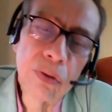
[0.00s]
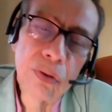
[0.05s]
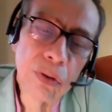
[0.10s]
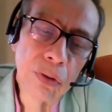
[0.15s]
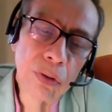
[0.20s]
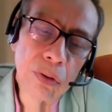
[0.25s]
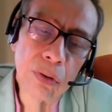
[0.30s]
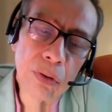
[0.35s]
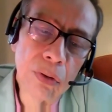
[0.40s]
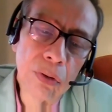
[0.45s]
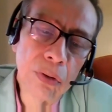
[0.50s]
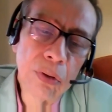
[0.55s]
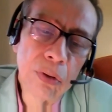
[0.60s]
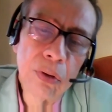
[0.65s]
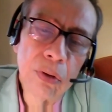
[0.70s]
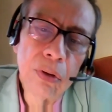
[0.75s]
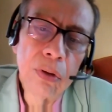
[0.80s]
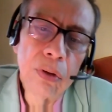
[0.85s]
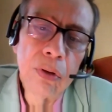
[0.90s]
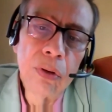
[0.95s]
Con
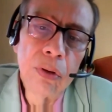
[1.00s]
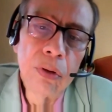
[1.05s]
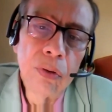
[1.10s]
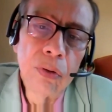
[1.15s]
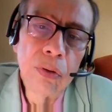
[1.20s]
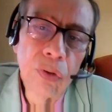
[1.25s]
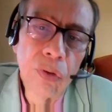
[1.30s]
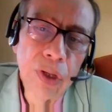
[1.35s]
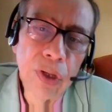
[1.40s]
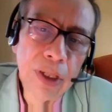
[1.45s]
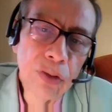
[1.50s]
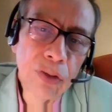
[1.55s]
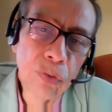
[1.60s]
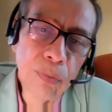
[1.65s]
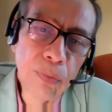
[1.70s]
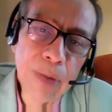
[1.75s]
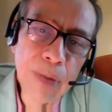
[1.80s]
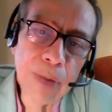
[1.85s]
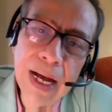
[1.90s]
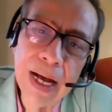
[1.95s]

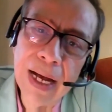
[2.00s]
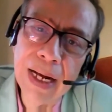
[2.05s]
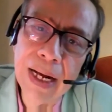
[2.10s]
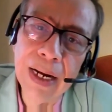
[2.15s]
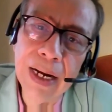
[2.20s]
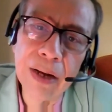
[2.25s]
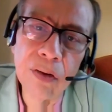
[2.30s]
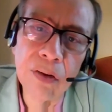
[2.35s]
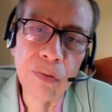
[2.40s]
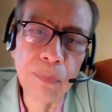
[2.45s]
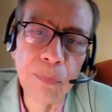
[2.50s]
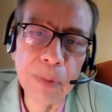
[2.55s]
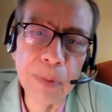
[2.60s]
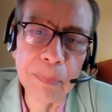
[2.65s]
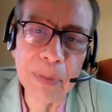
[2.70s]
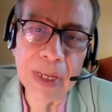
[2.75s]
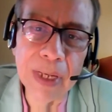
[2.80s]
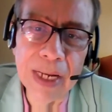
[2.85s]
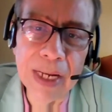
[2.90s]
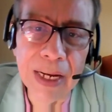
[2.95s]
Ollantumala, con
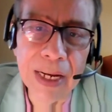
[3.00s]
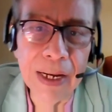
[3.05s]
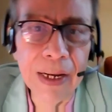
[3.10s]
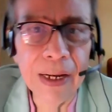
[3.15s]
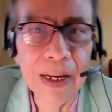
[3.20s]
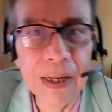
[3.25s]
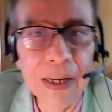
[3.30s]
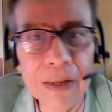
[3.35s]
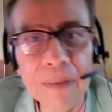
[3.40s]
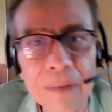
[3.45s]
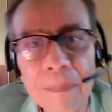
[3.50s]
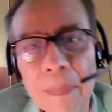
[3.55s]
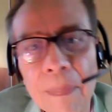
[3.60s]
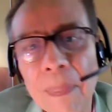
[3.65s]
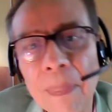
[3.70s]
PPK,